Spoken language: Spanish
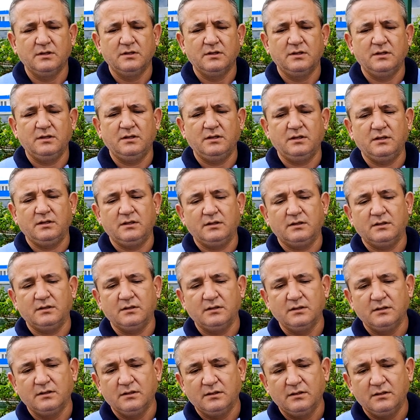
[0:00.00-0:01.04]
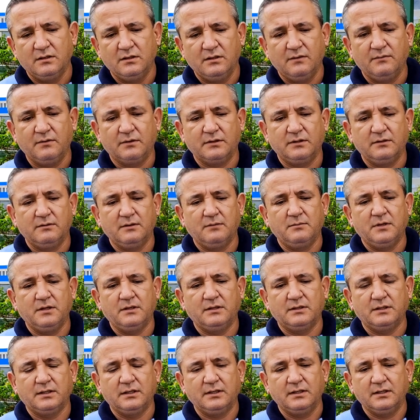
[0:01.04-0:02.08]
y,
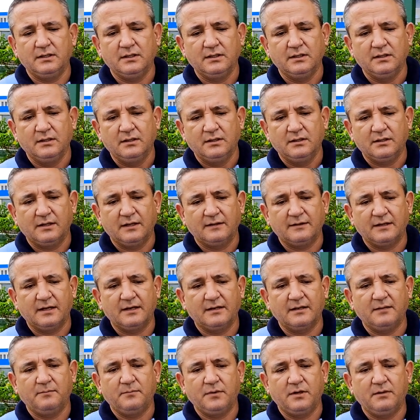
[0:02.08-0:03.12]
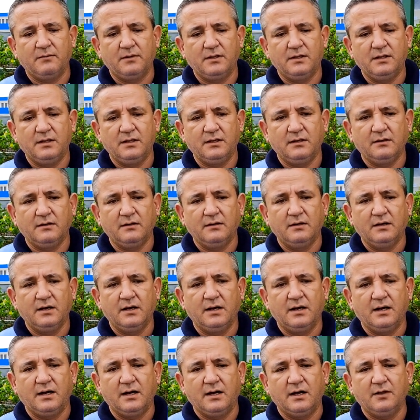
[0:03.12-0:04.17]
efectivamente tratar de prevenir
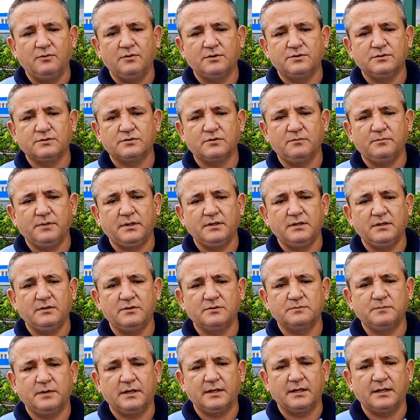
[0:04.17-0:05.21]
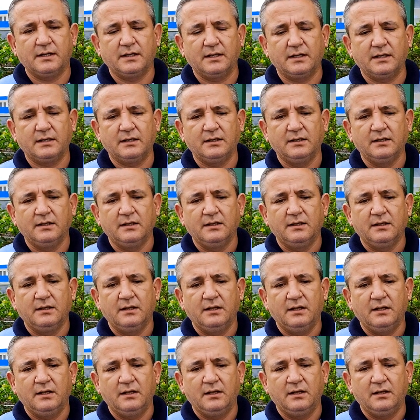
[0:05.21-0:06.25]
a, nuestros compañeros para que
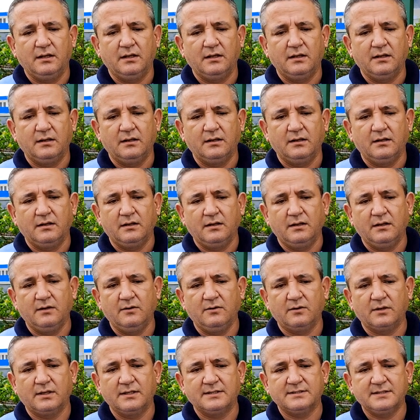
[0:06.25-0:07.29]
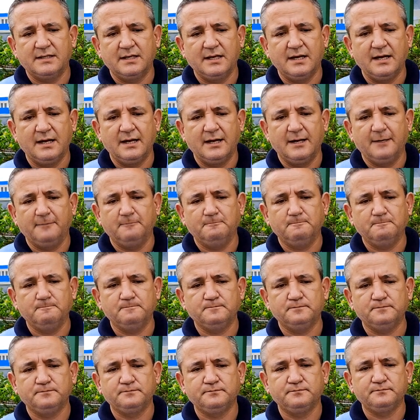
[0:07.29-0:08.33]
eh, en lo que sea
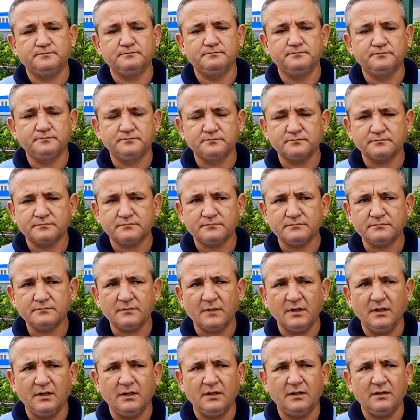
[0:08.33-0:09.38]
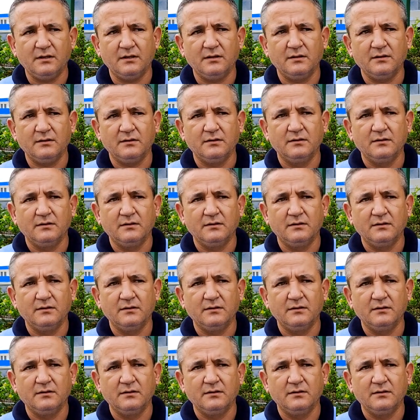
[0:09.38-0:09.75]
eh,